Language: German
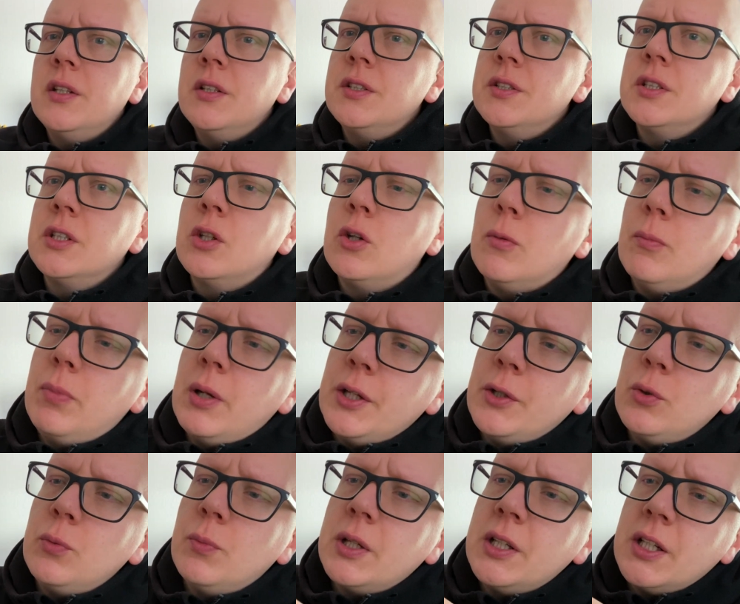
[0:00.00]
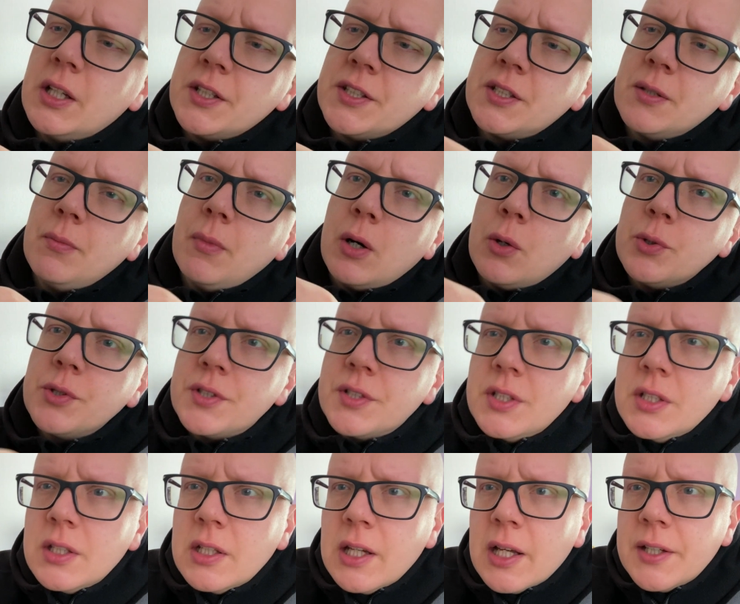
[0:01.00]
die sich komplett über die ganze Maus
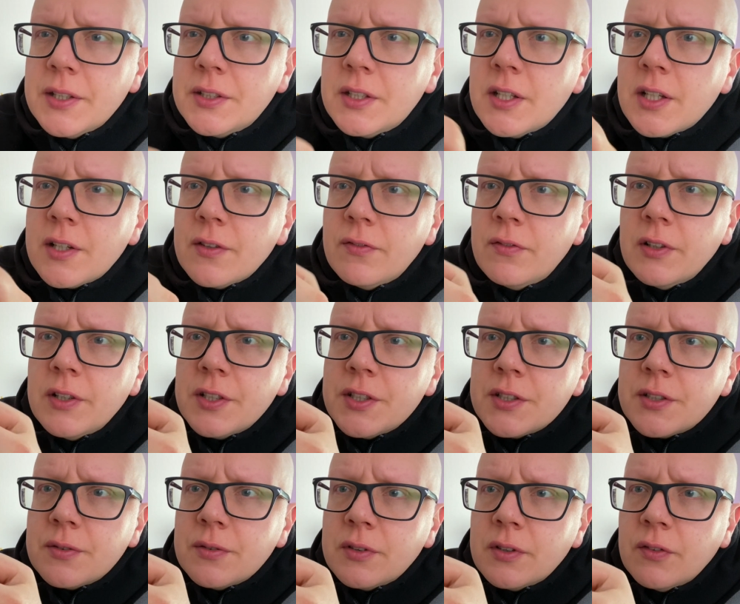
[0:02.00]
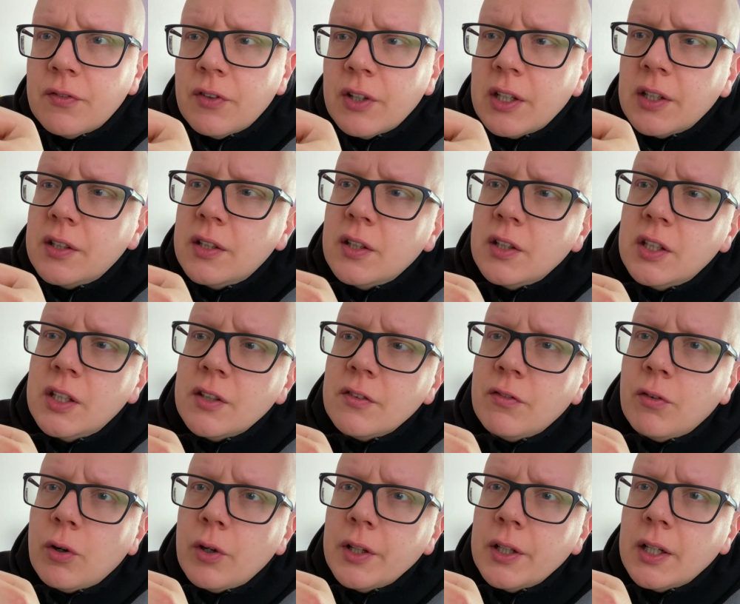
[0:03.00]
zieht, die leicht geriffelt ist, die fängt hier
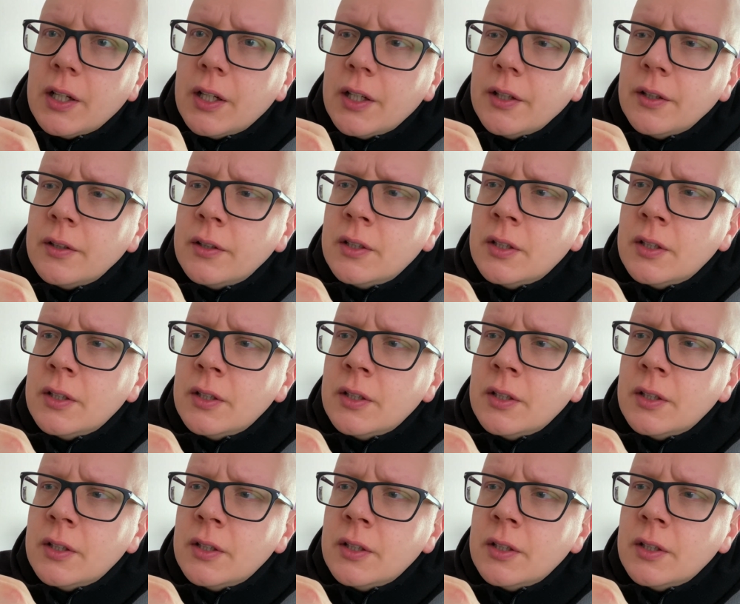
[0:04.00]
vorne an